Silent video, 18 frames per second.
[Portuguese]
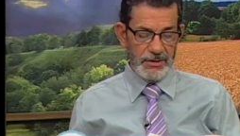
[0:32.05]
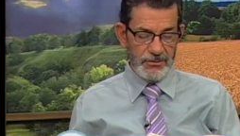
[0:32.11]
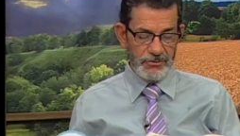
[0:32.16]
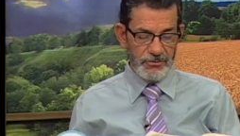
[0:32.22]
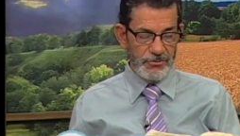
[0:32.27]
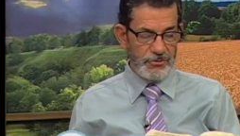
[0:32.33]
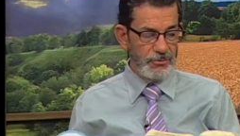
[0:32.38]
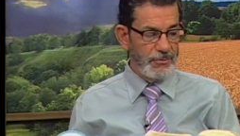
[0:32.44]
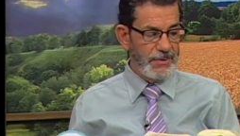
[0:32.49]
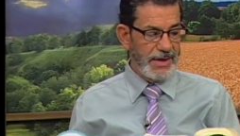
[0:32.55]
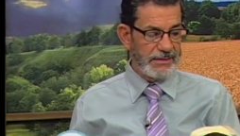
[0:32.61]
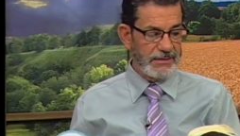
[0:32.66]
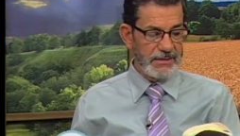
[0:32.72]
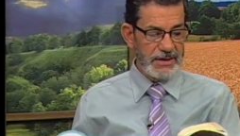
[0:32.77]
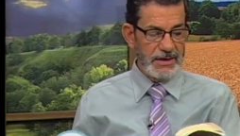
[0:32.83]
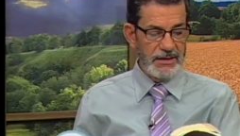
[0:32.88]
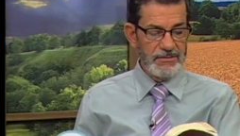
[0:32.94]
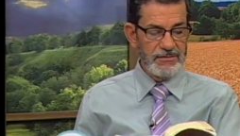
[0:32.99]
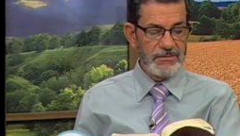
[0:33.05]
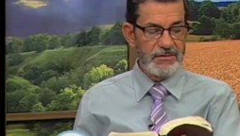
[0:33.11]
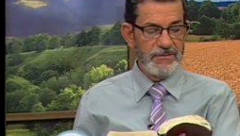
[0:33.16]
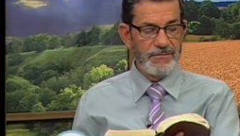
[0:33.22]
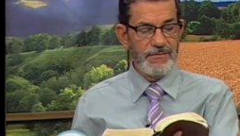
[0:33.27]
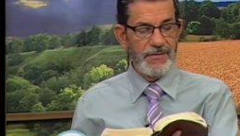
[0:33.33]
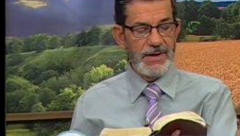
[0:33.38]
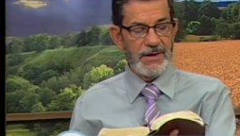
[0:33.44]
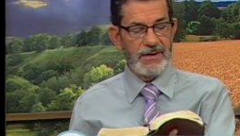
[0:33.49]
de 1 a 3, que
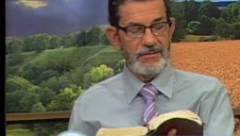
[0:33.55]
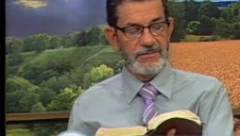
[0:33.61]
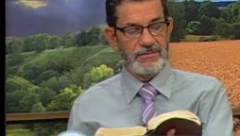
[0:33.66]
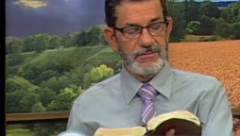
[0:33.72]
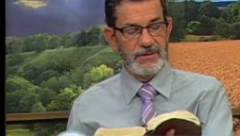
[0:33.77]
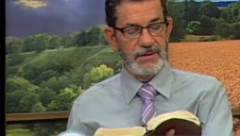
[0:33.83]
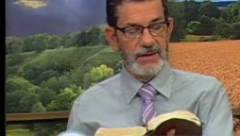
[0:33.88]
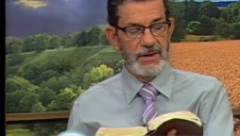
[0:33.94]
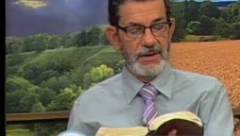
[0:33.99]
fala assim: